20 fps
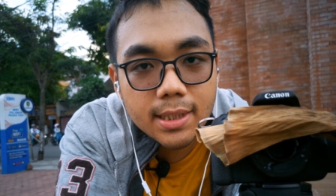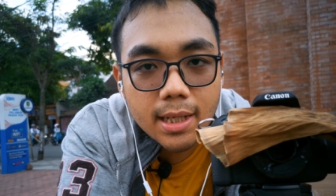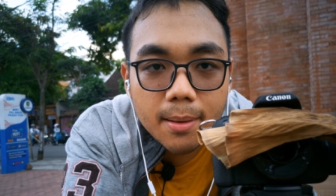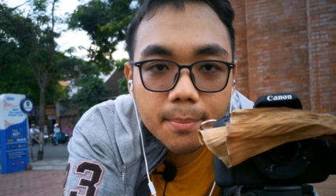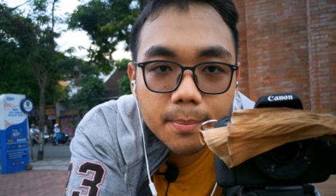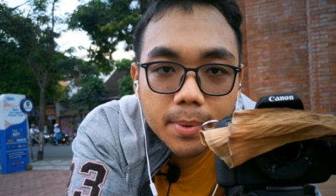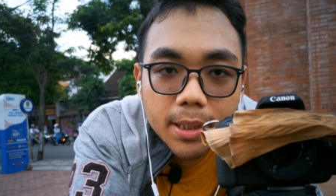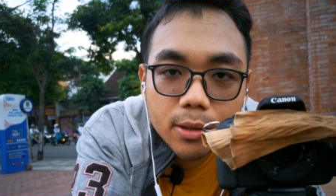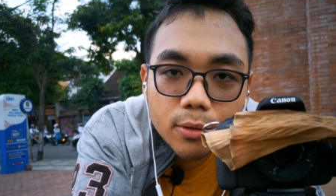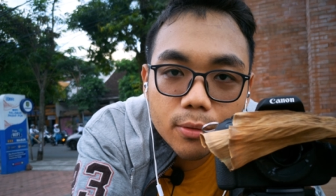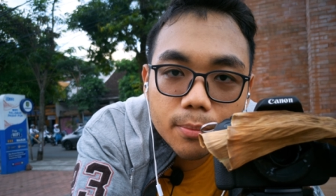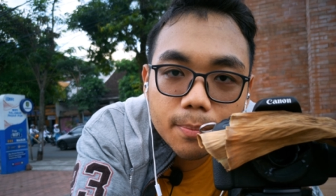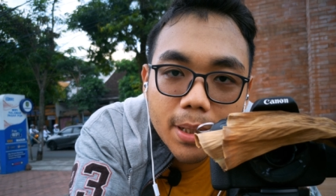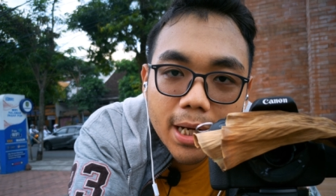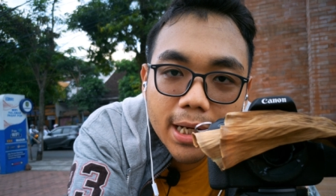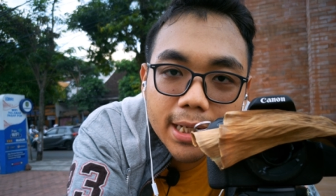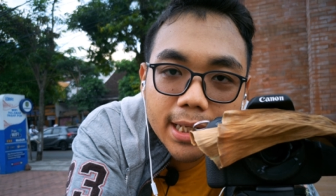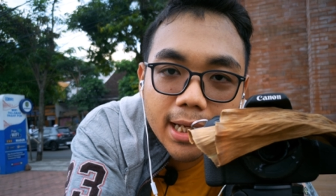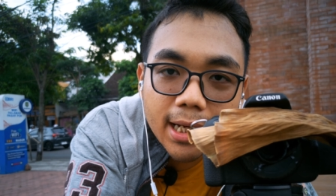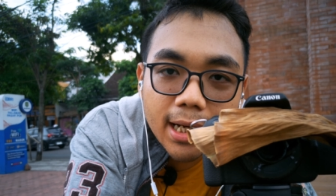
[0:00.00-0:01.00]
di samping
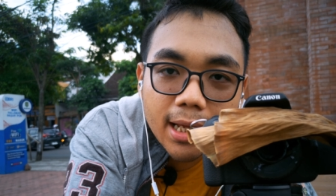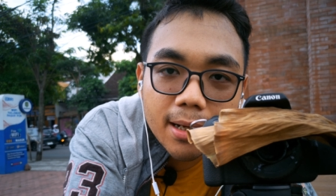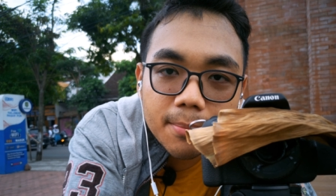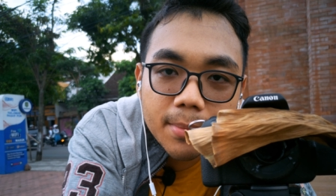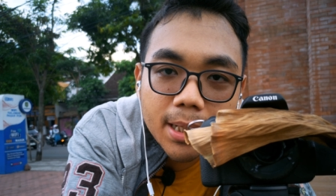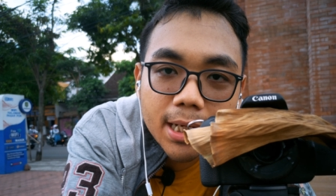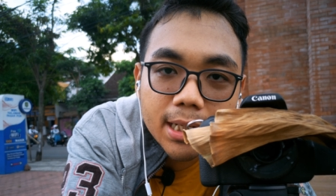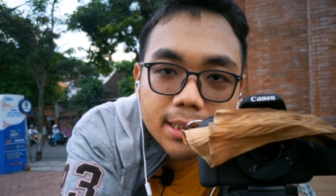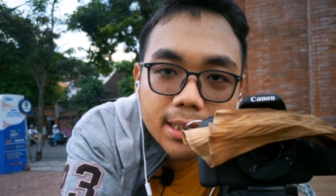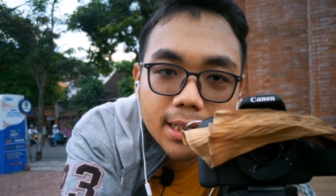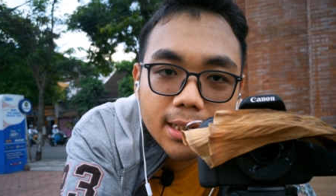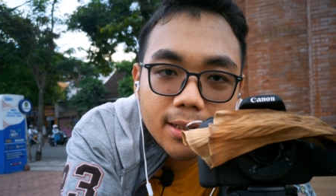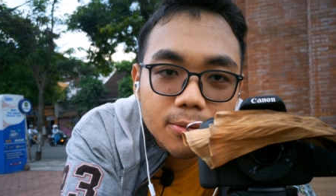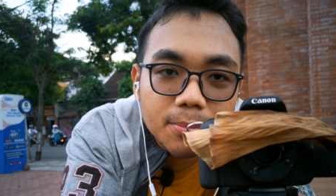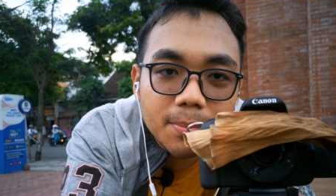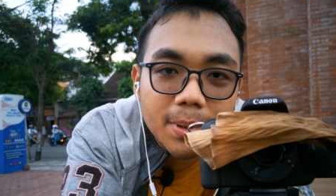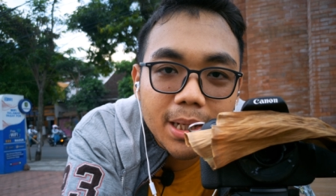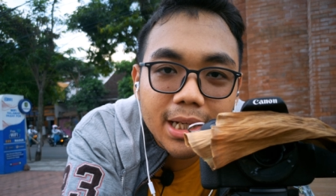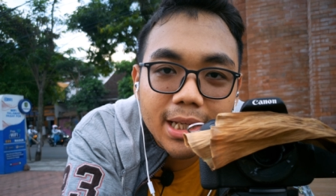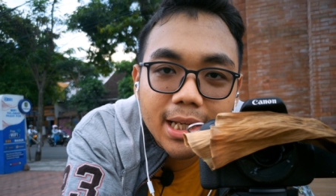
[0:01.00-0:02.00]
lubang yang lama
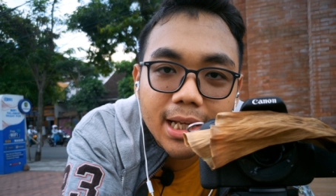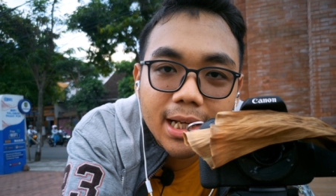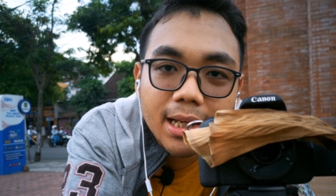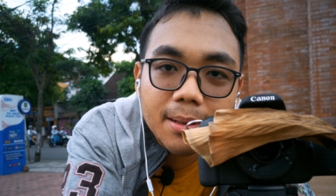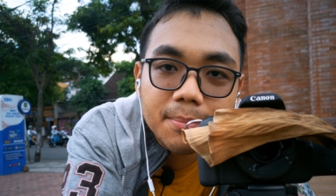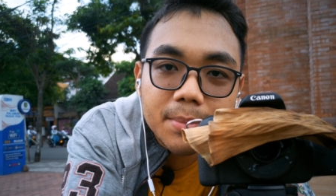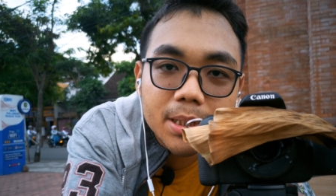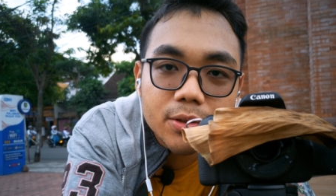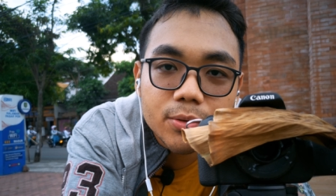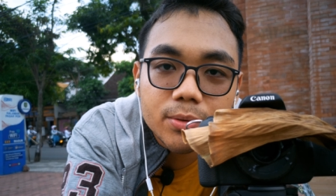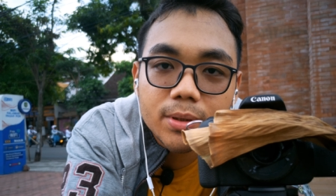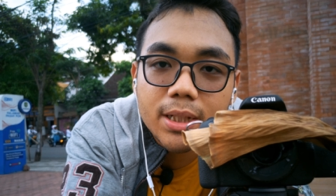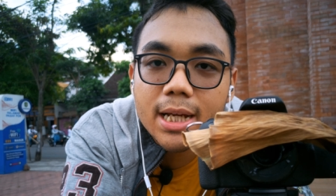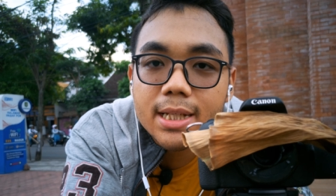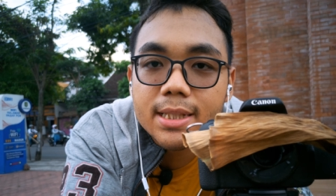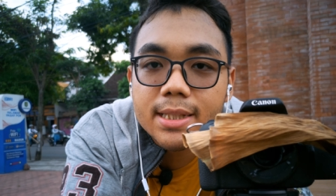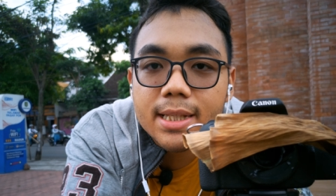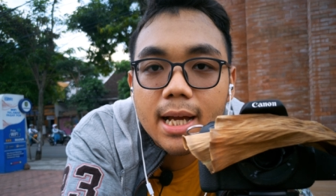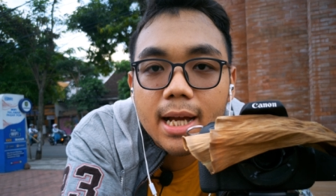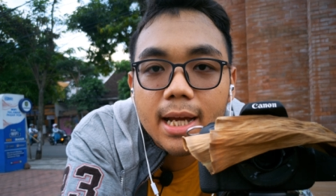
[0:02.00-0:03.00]
dan lubang yang lama
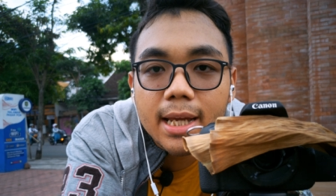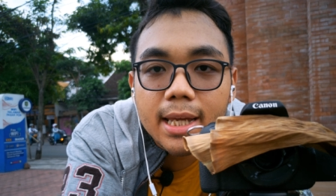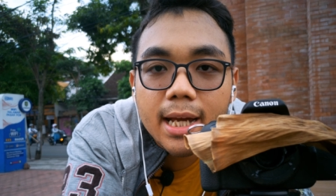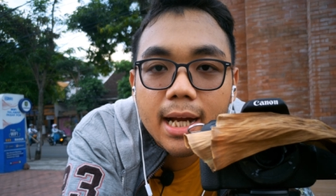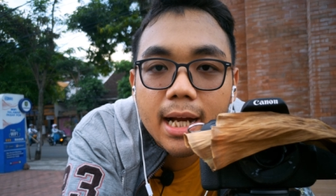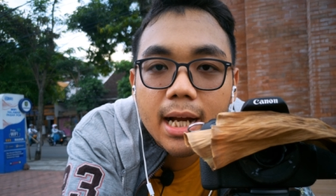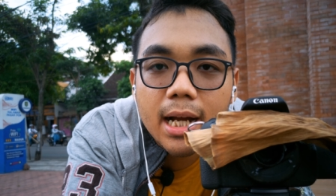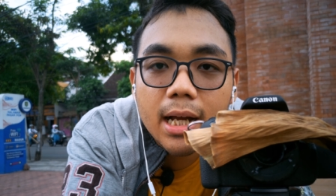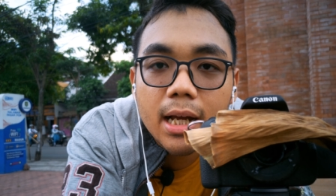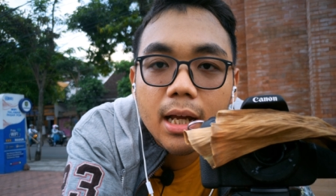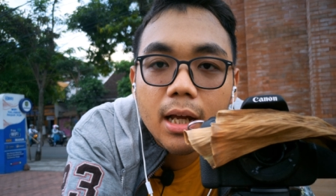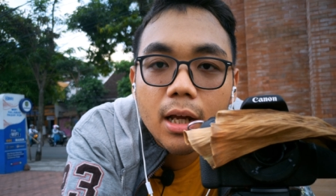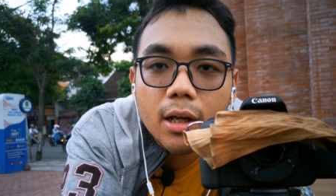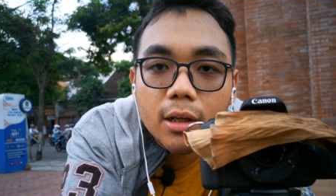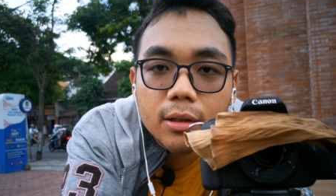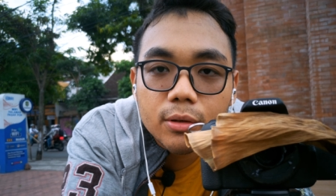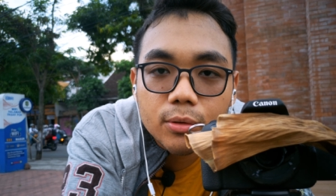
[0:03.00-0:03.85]
sudah saya